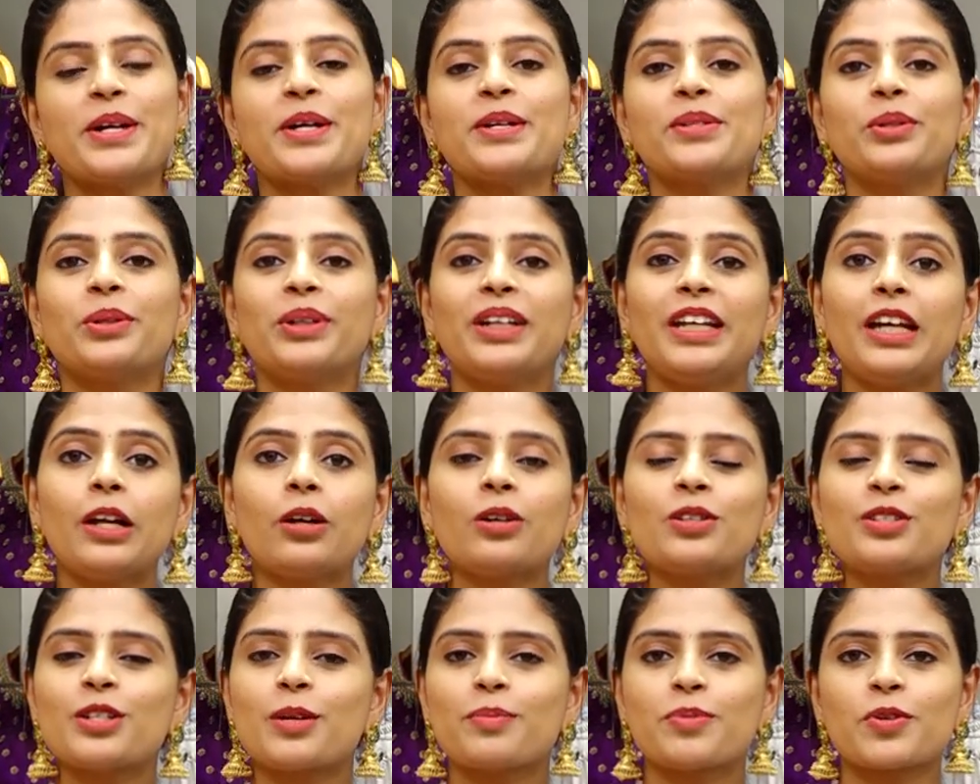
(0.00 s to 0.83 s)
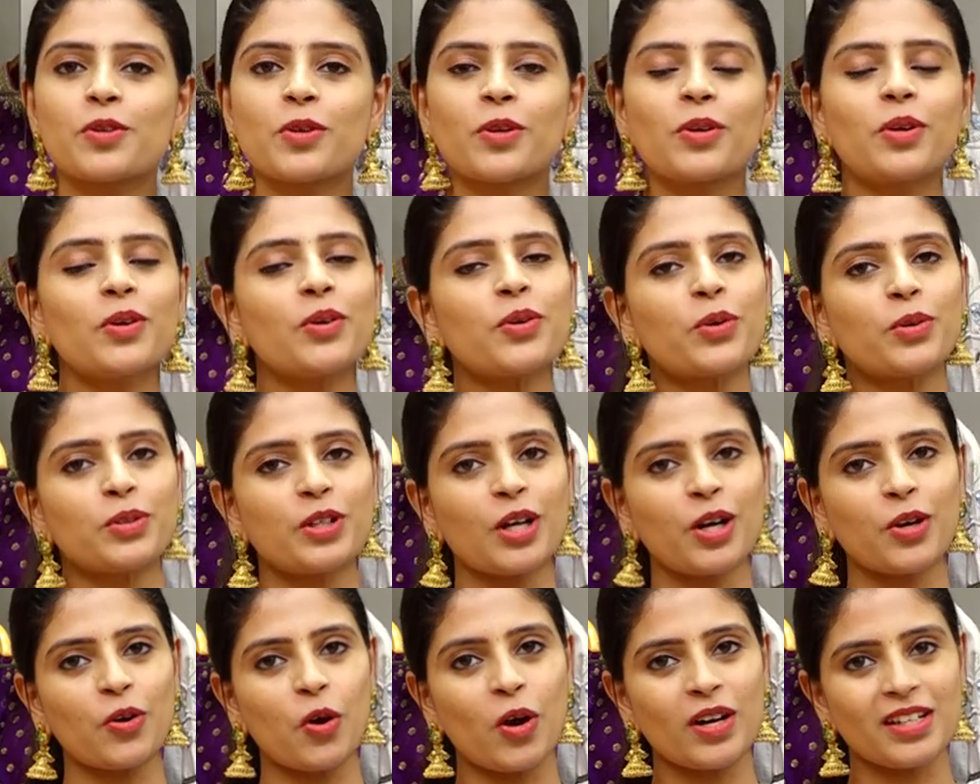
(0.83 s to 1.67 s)
సో ఈ రోజు ఎపిసోడ్లో కోటా
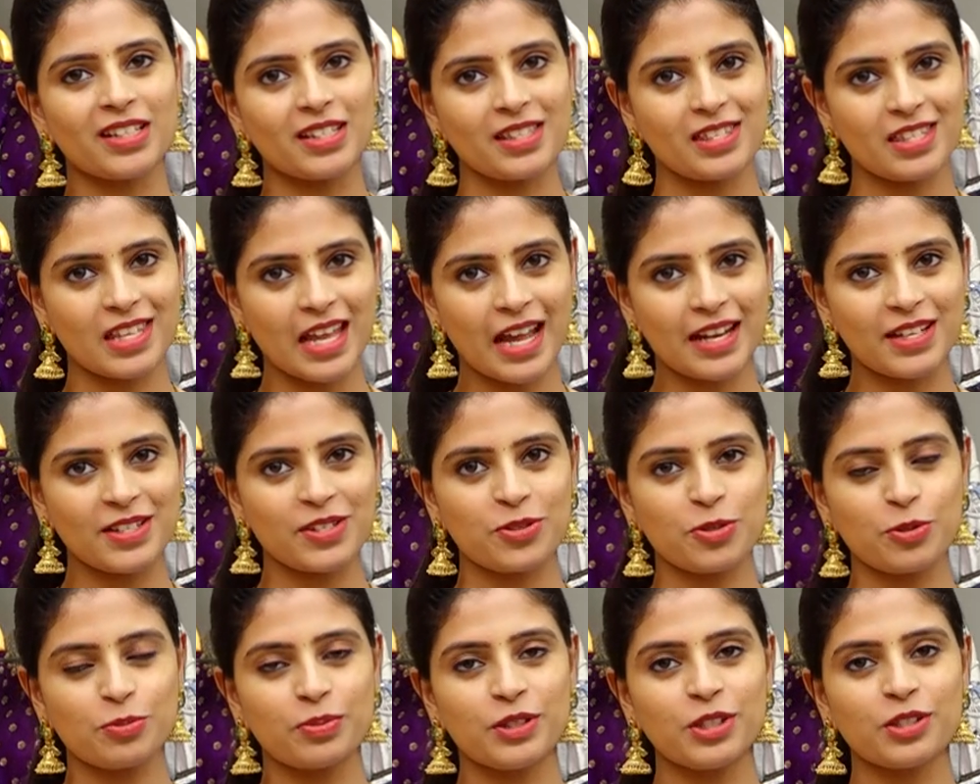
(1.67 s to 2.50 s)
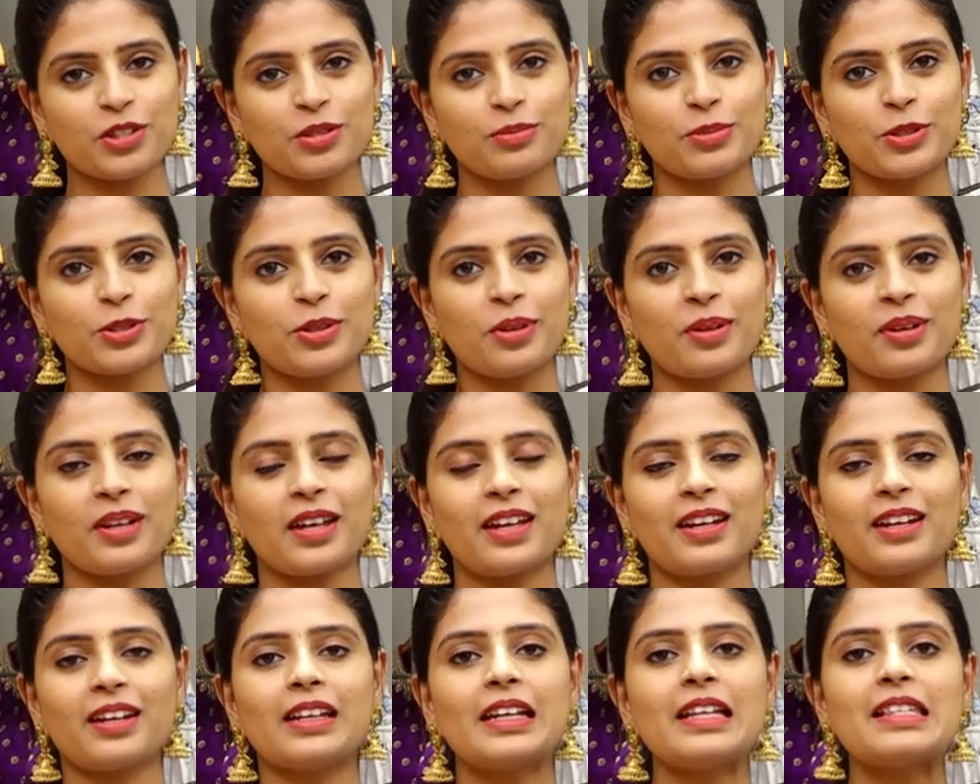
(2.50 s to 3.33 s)
కాటన్ శారీస్
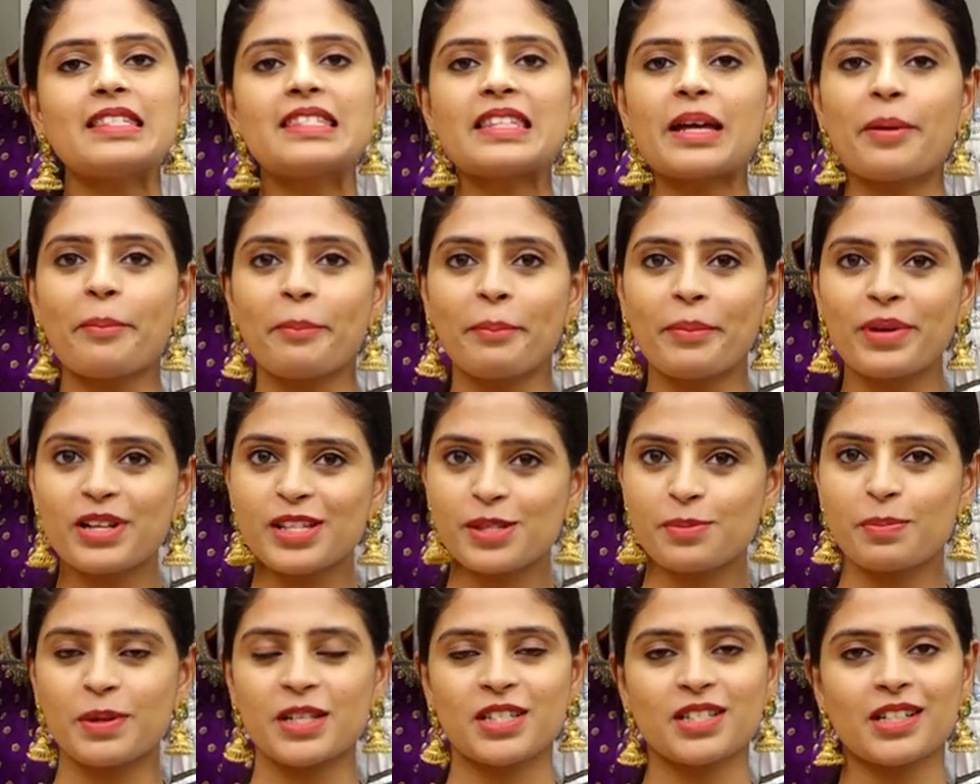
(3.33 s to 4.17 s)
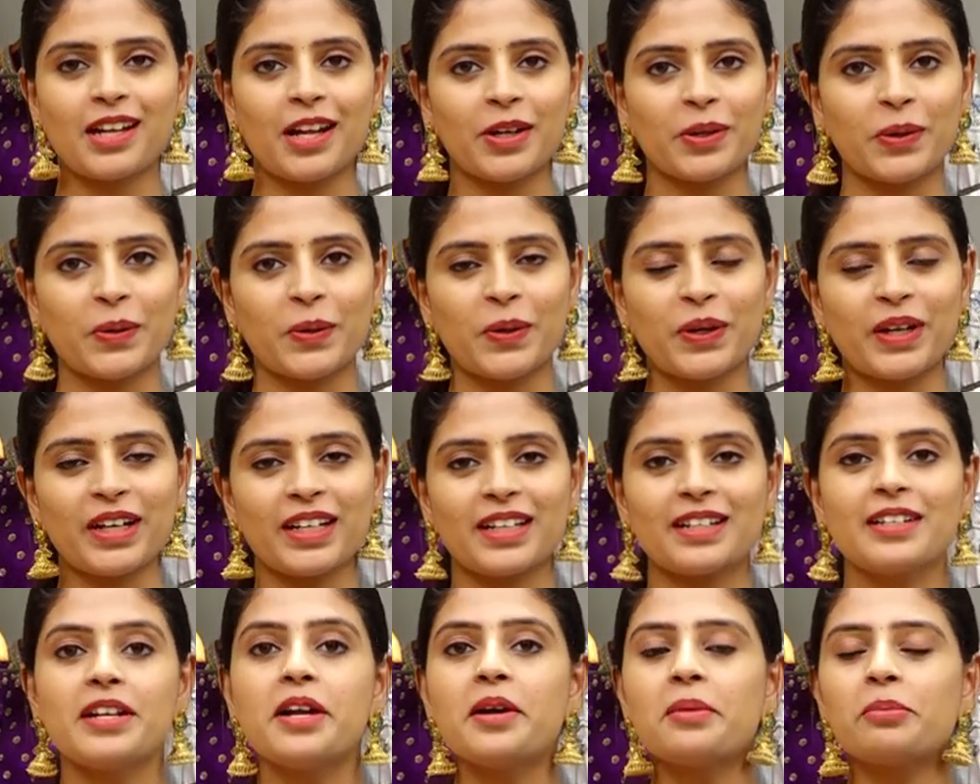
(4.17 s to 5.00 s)
చూపించబోతున్నానండి సమ్మర్ స్పెషల్ అనుకోండి
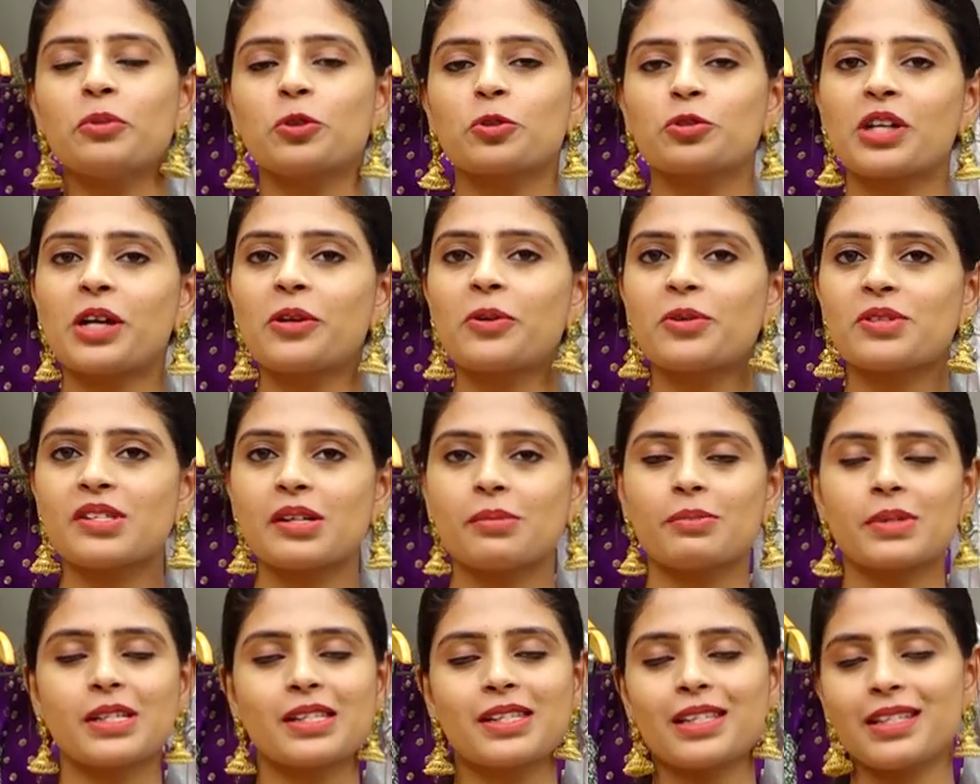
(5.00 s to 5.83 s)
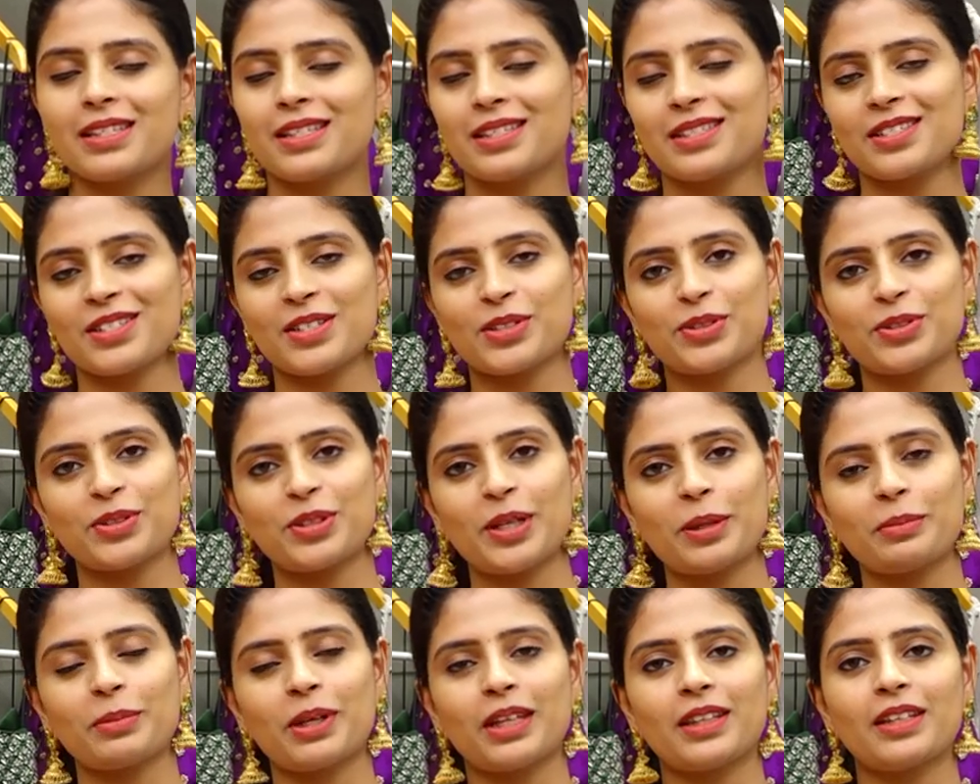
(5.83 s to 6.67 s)
మోక్షాలో సమ్మర్ సిరీస్
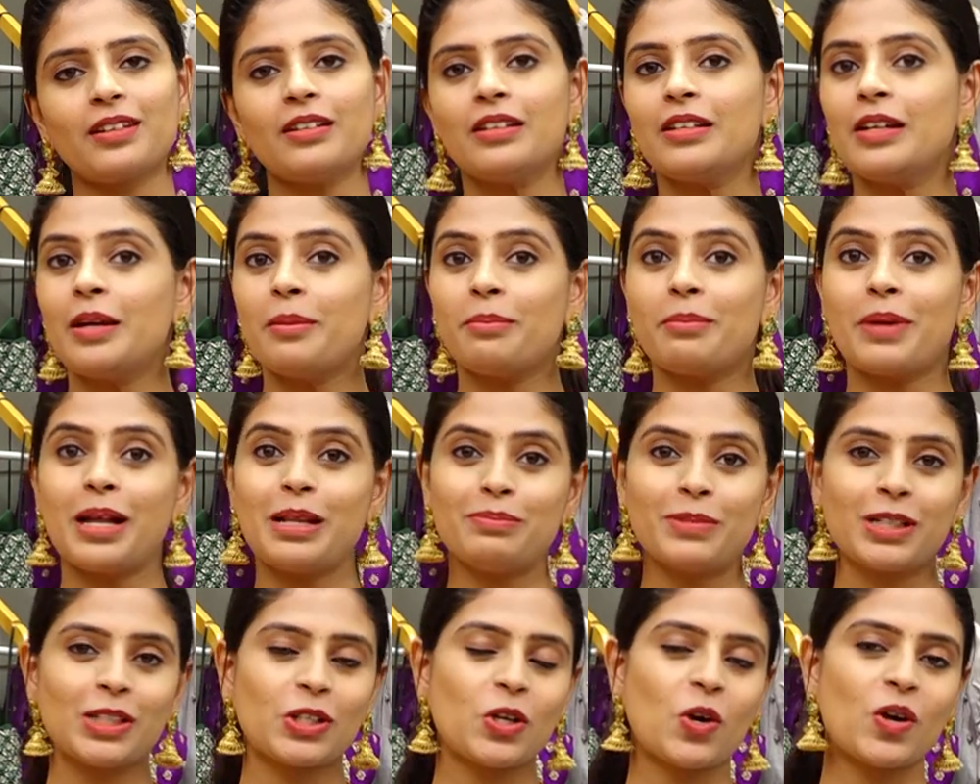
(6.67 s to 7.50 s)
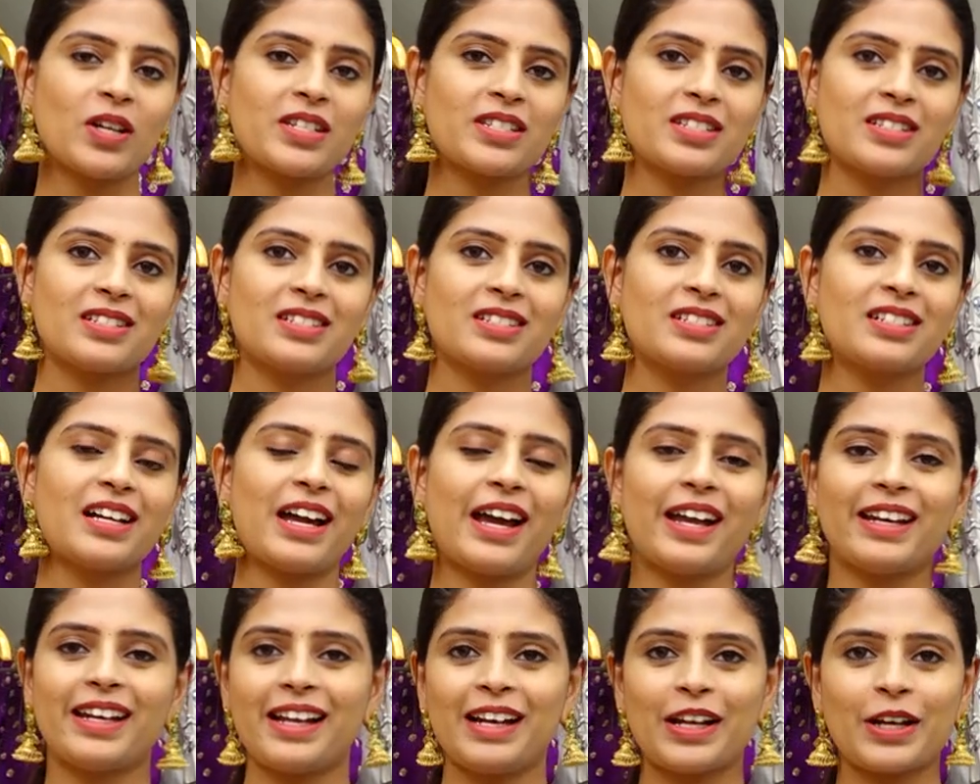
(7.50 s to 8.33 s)
చేస్తున్నాం కదా మల్మల్ కాటన్
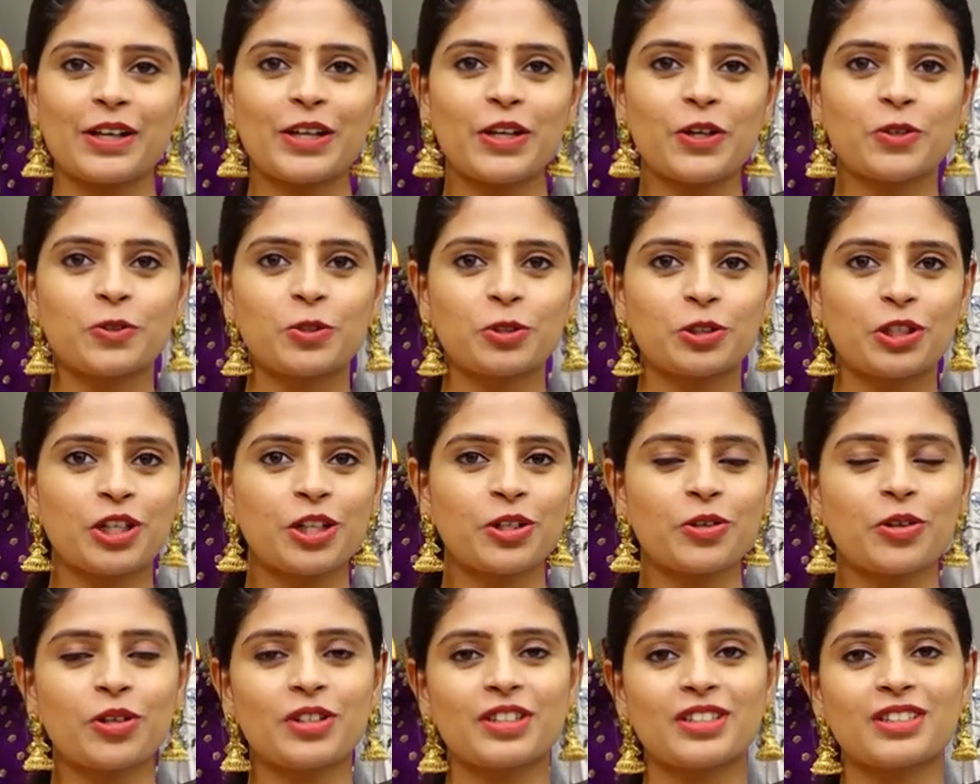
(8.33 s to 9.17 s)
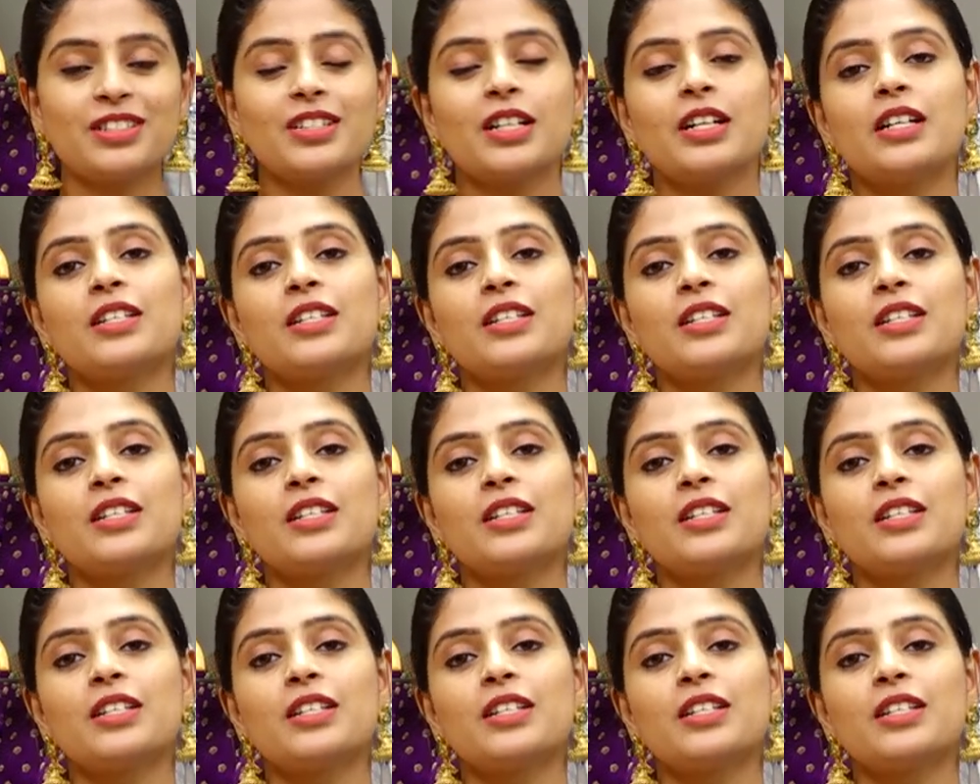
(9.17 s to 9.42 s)
అండ్ అలాగే కోటా కాటన్